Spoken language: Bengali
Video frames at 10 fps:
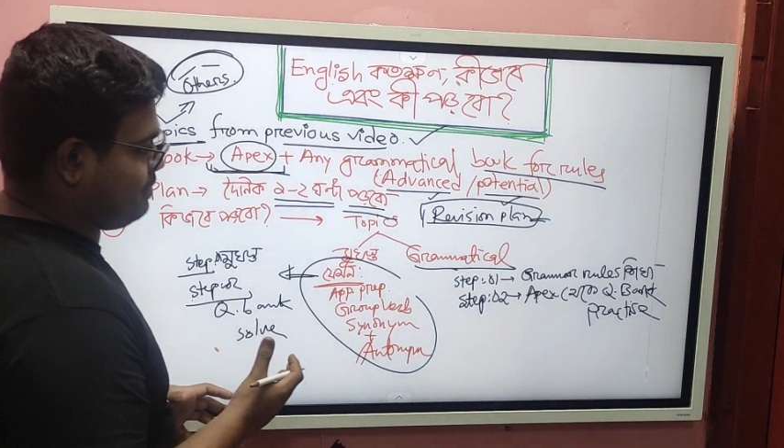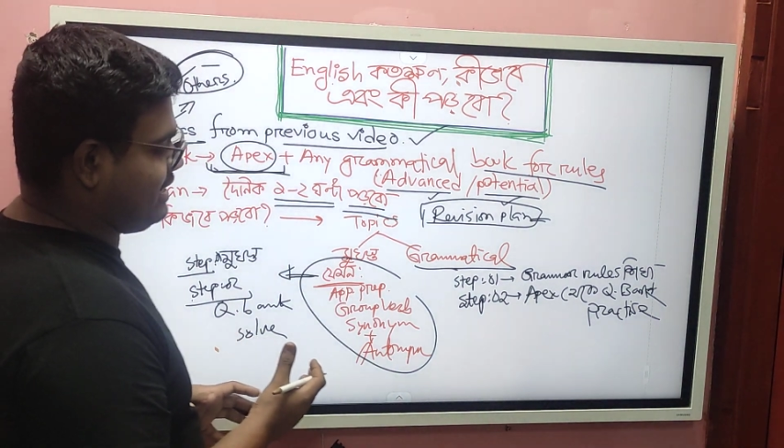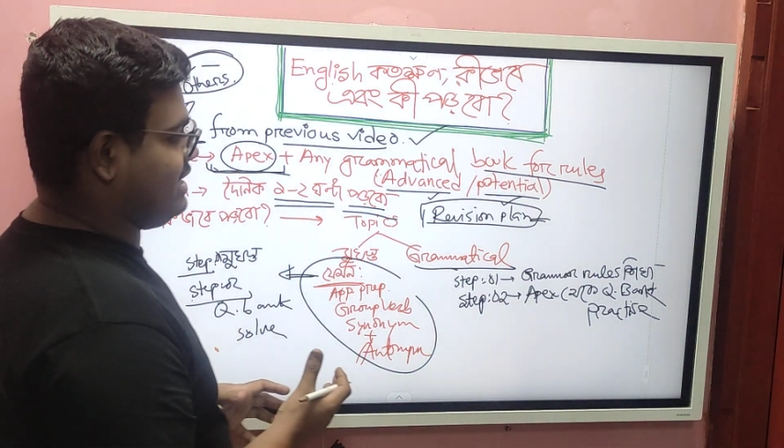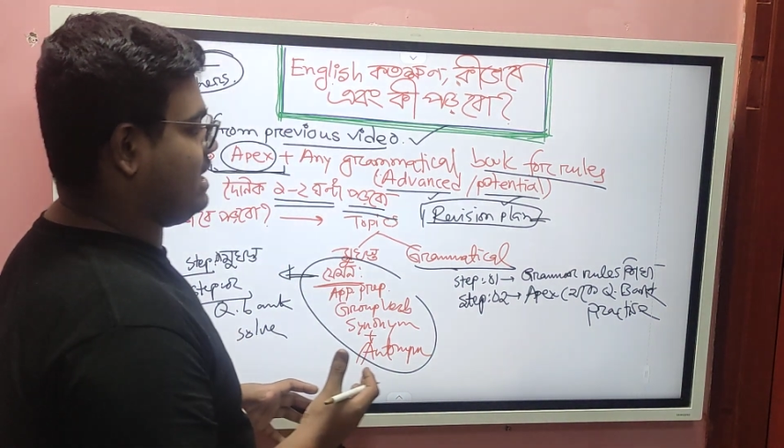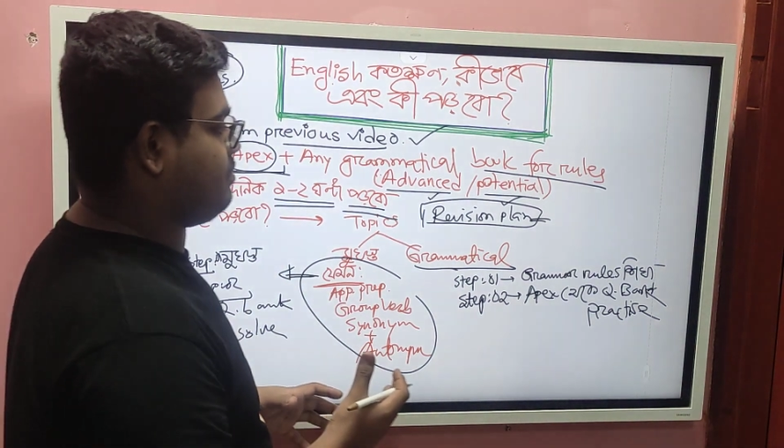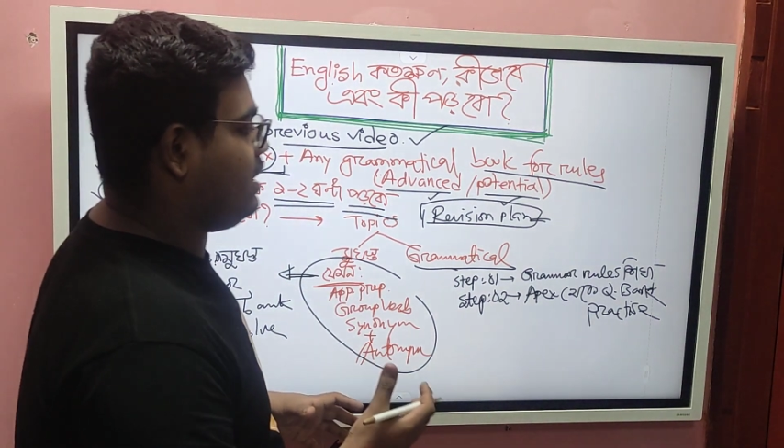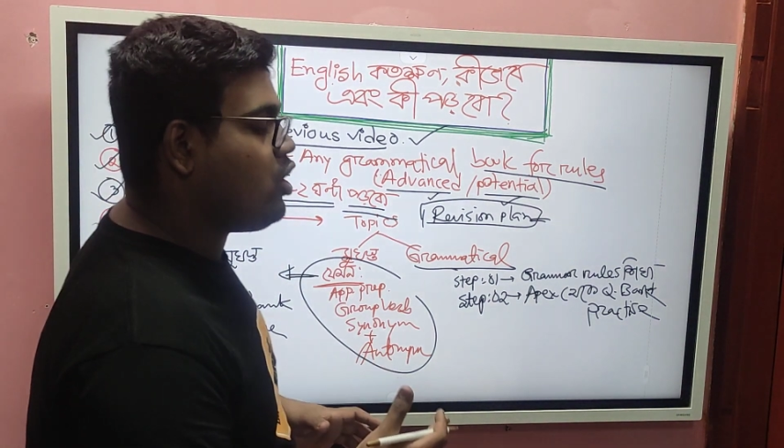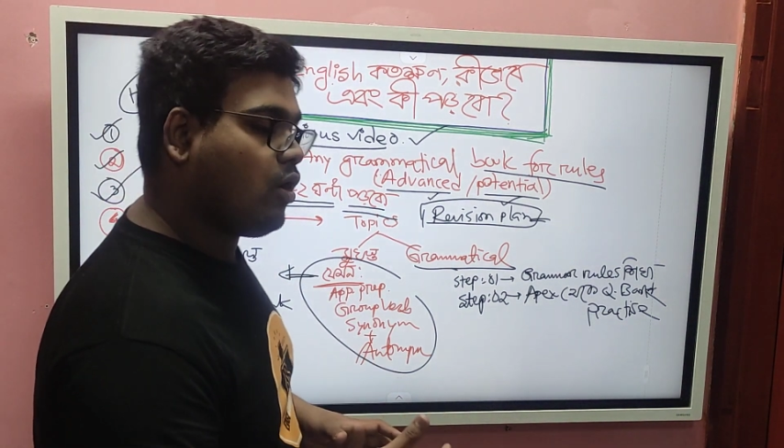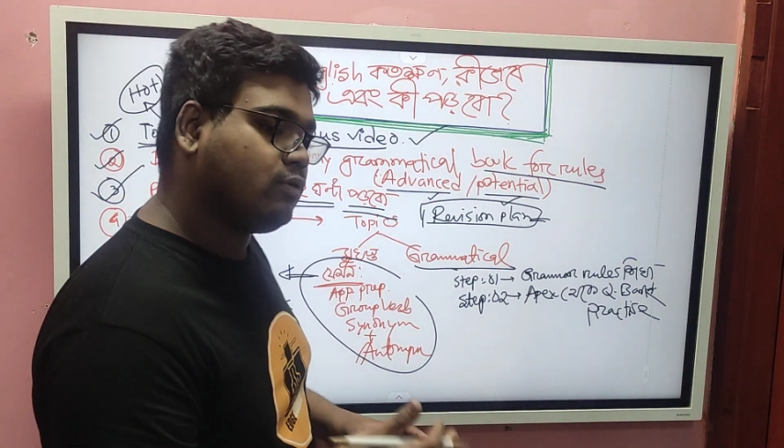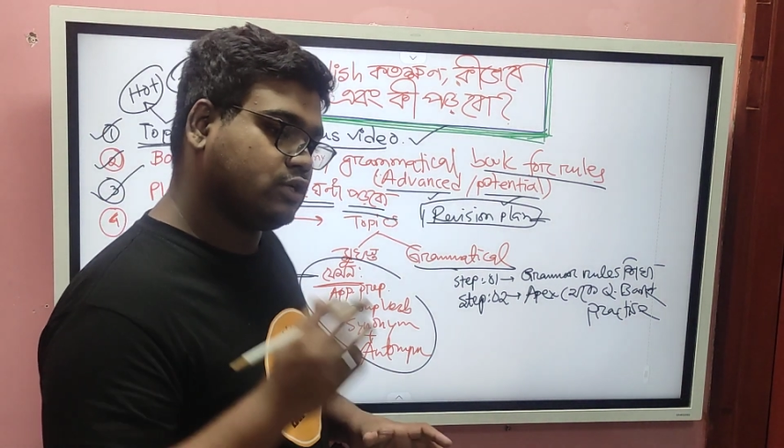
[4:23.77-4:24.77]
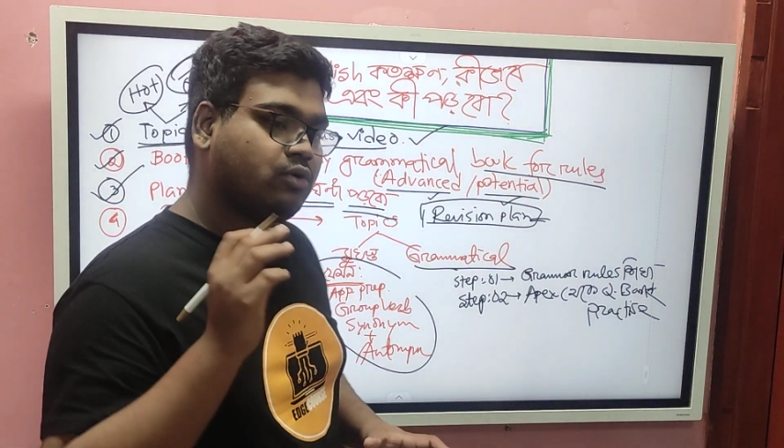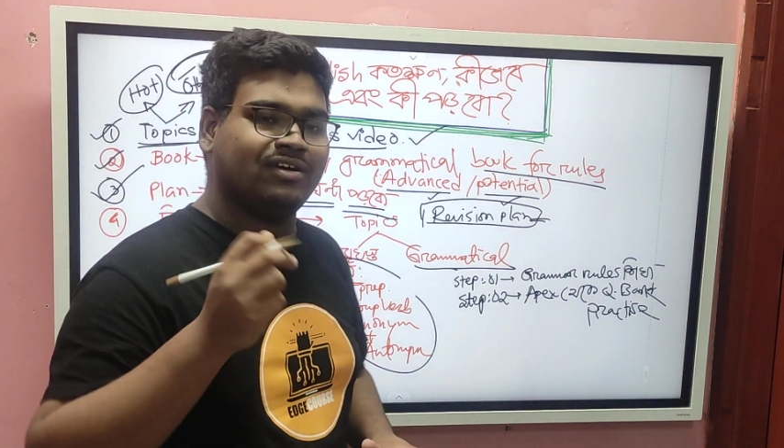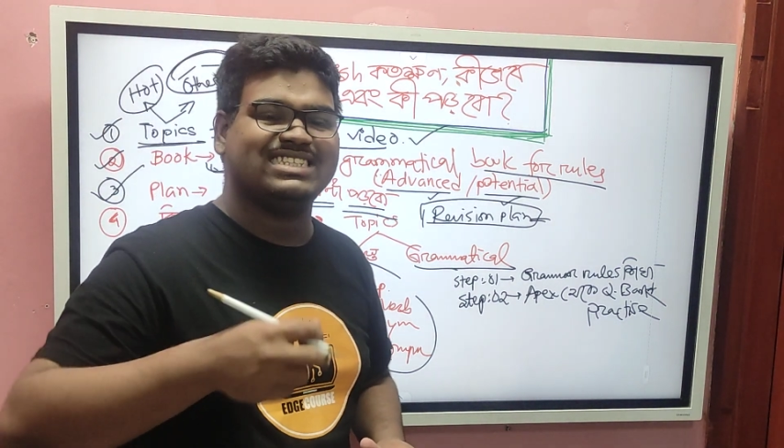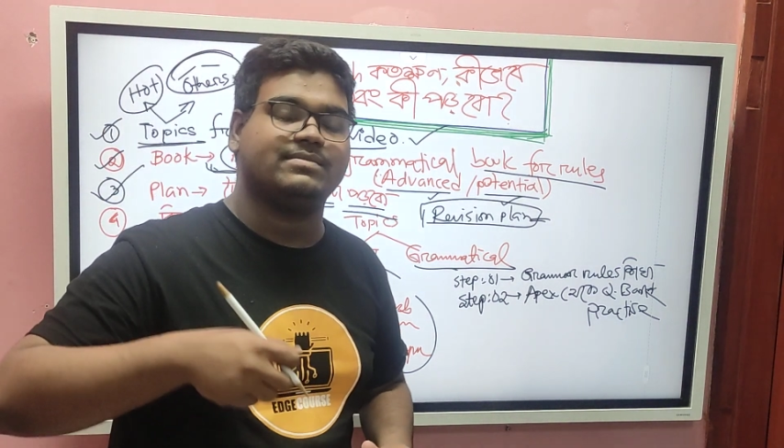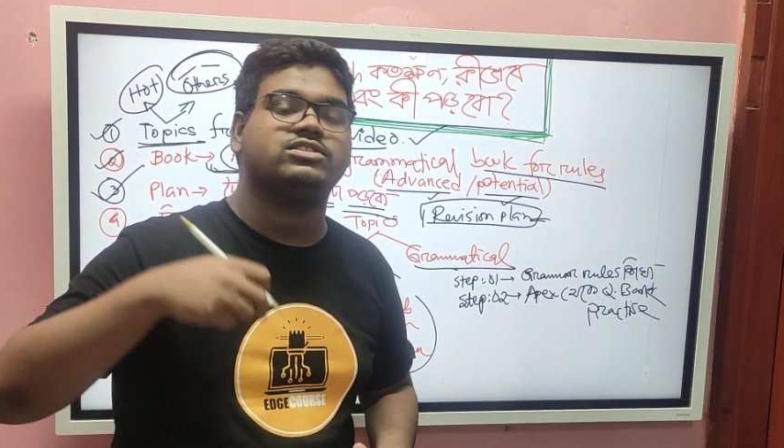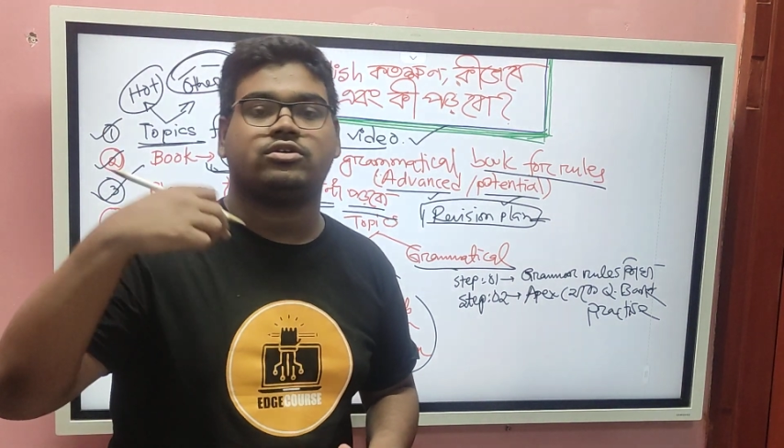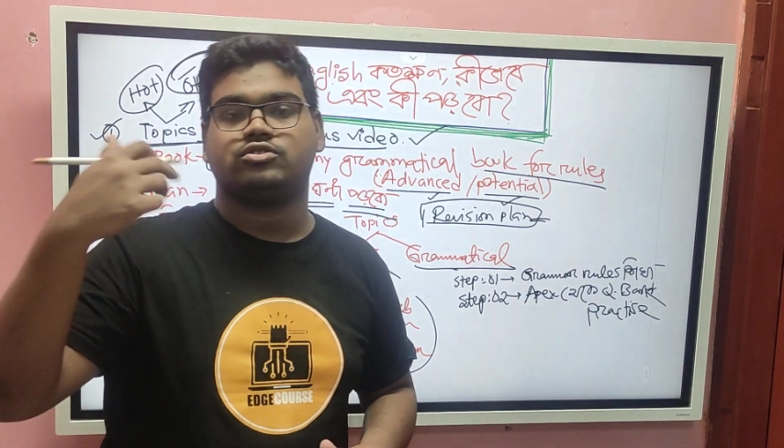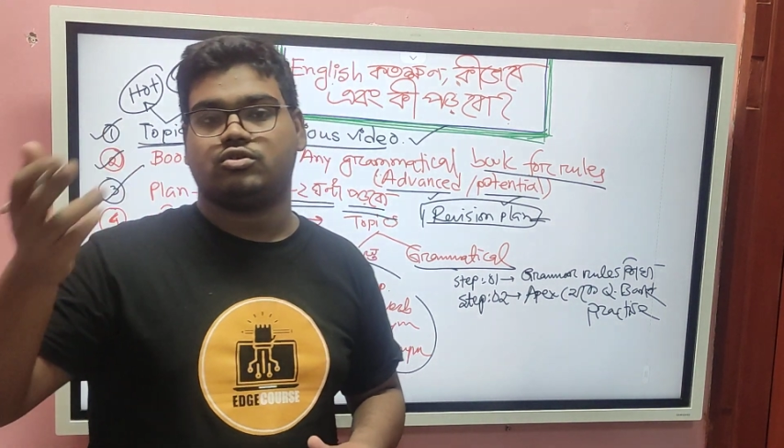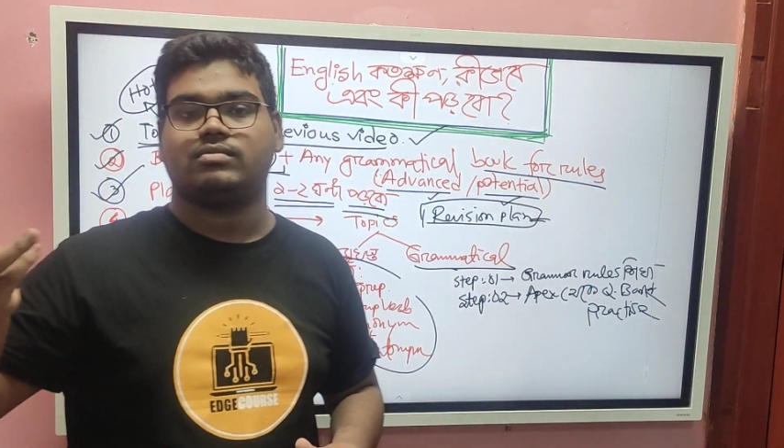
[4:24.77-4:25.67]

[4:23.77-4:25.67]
প্ল্যানে রাখবা অবশ্যই হয়ে যাবে যখন